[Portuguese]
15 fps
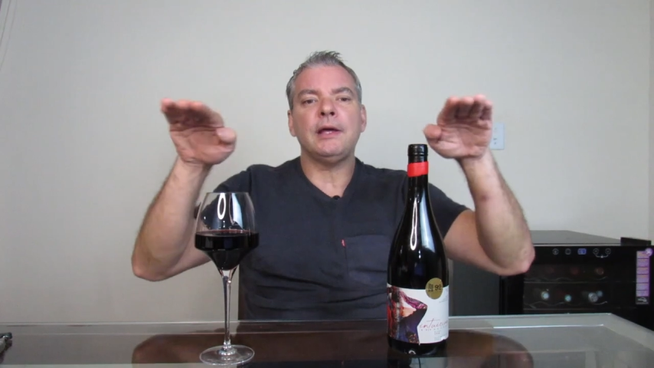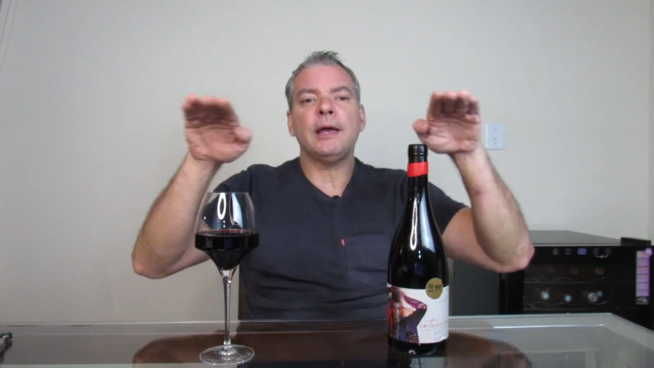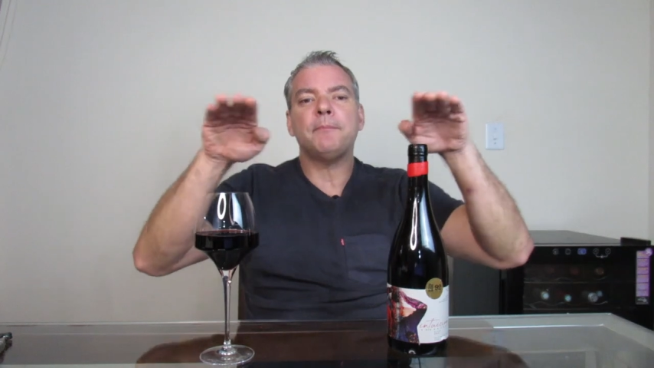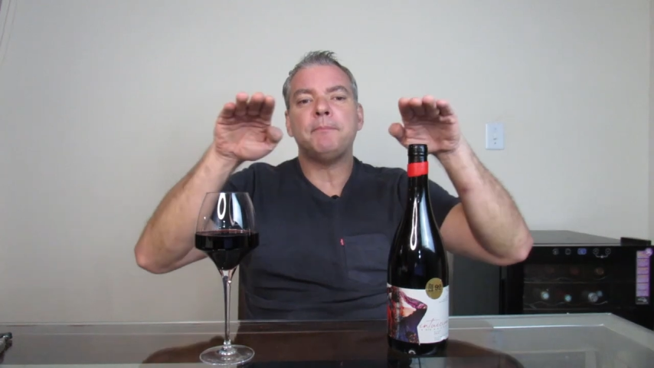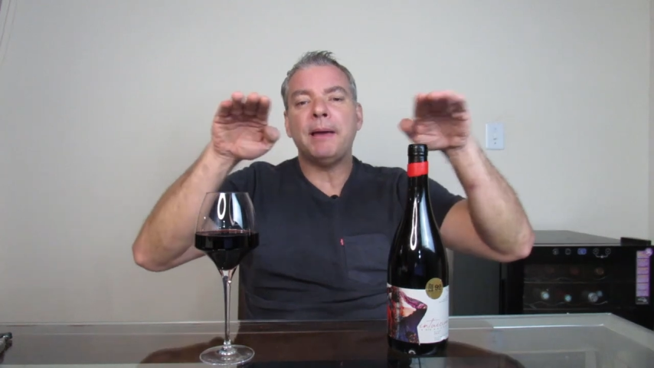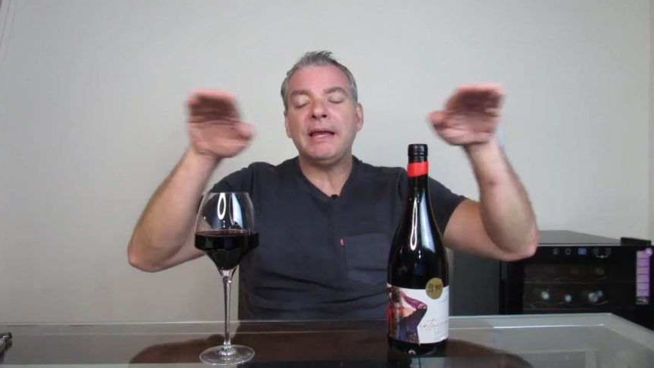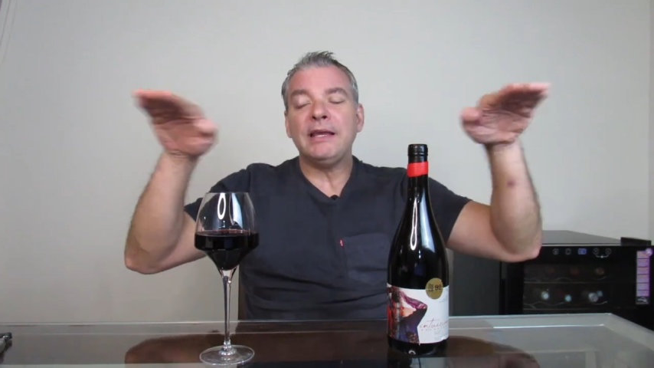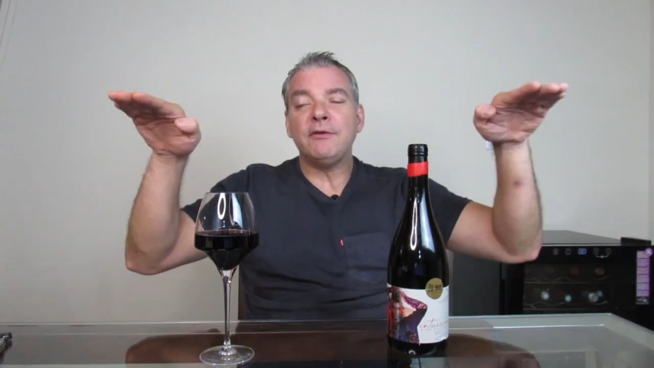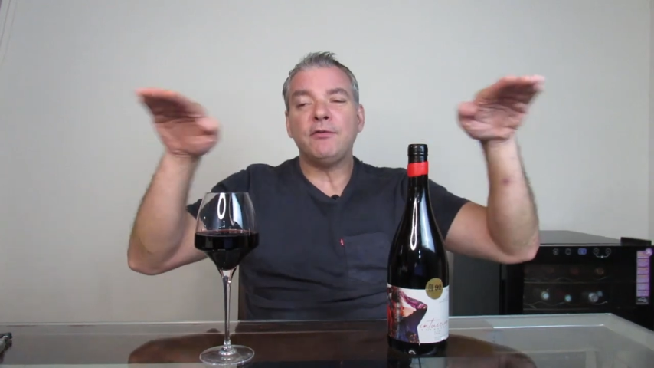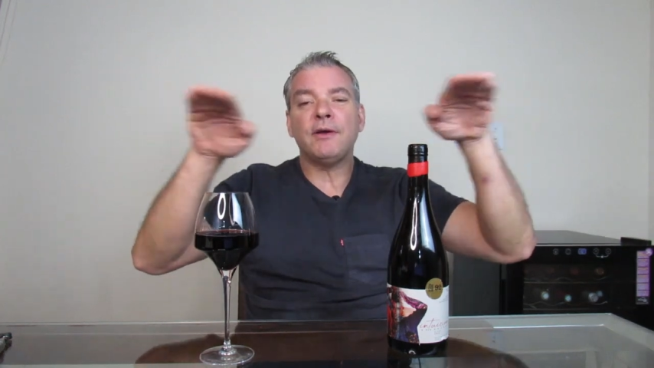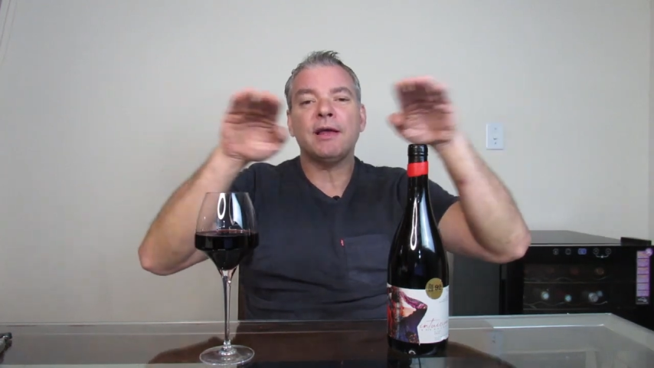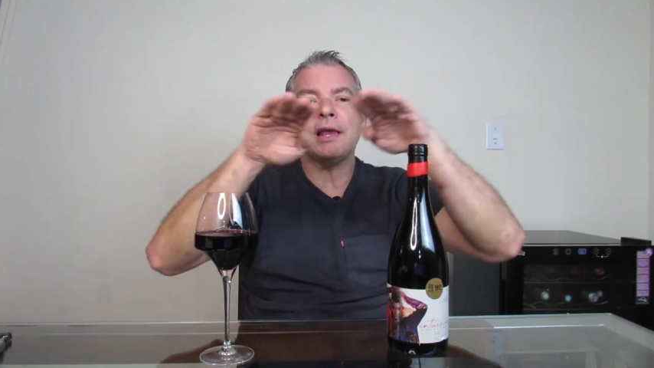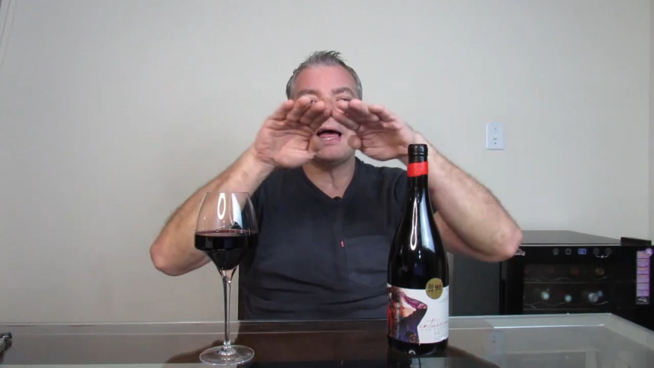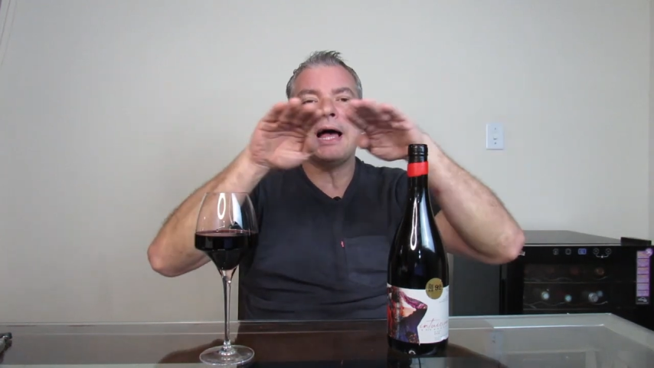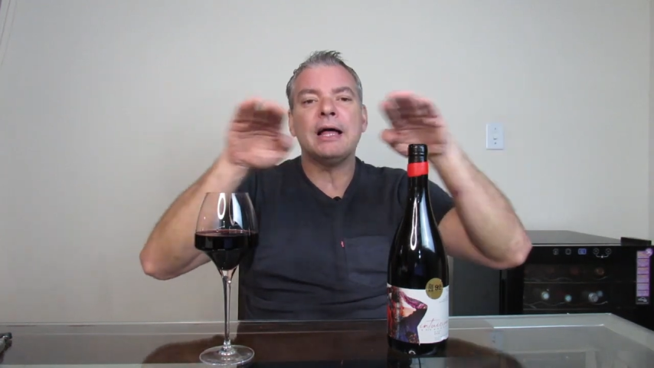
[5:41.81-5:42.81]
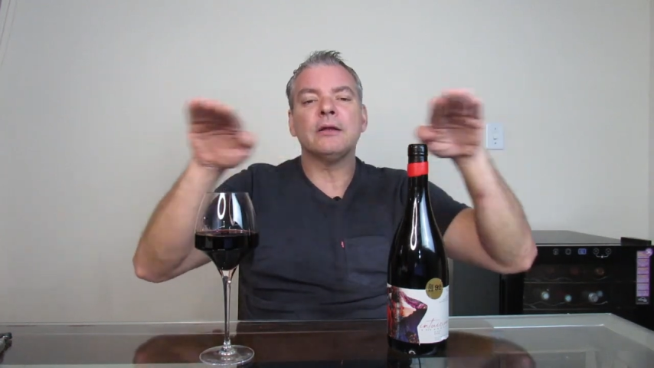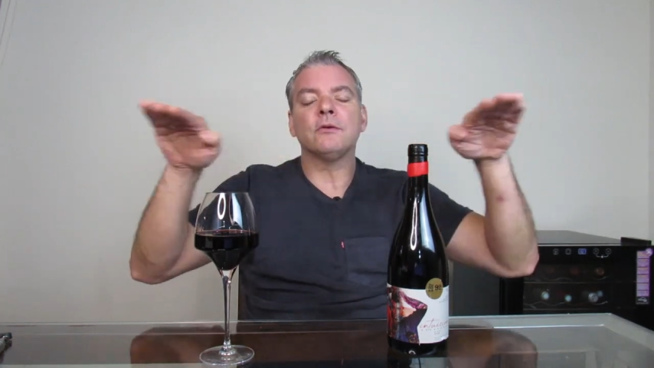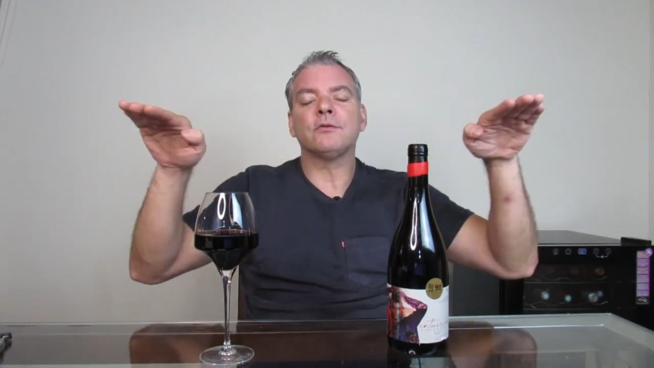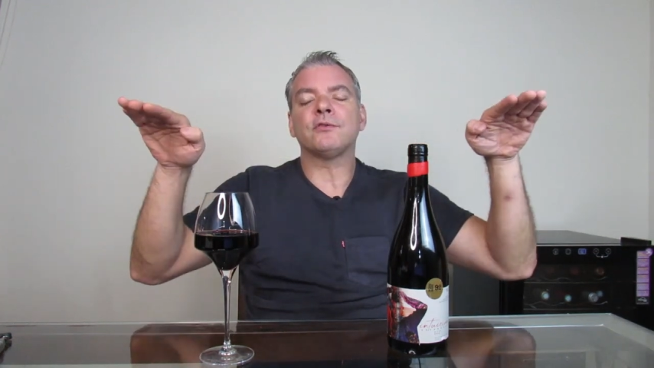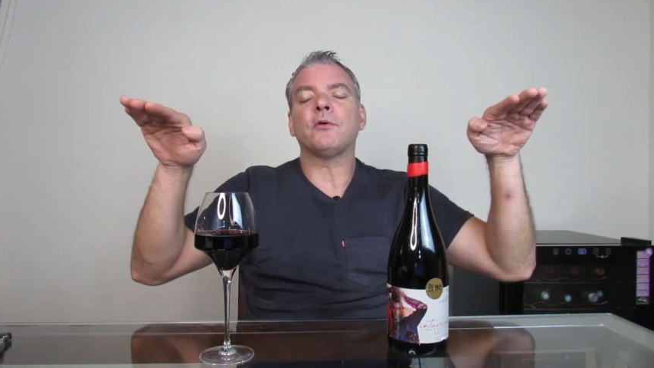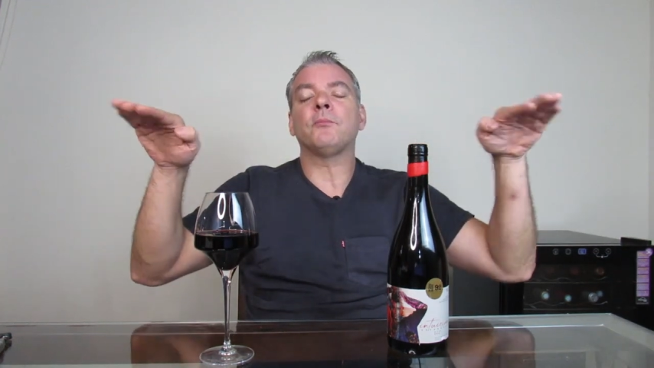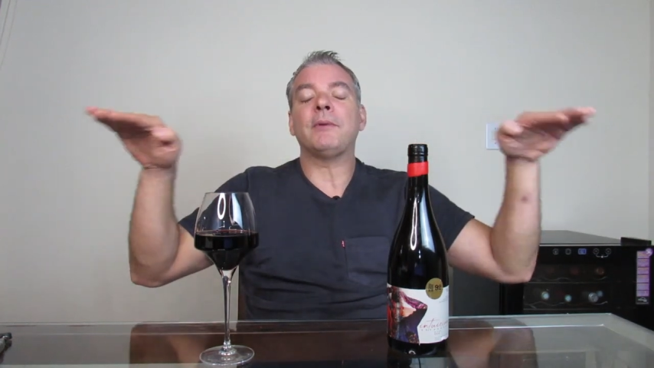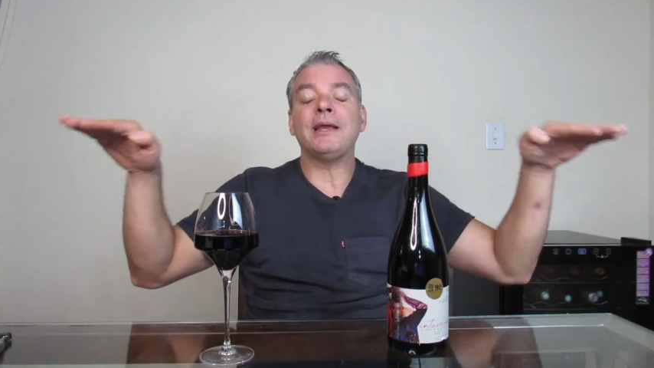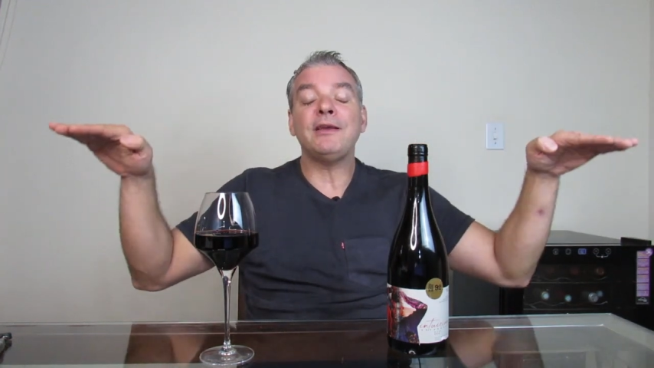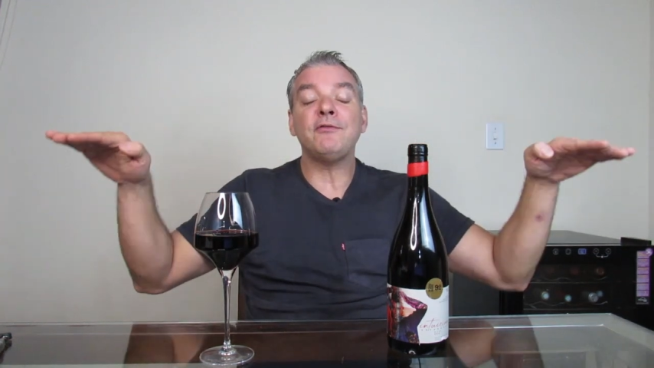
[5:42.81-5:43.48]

é bem nivelado, são bem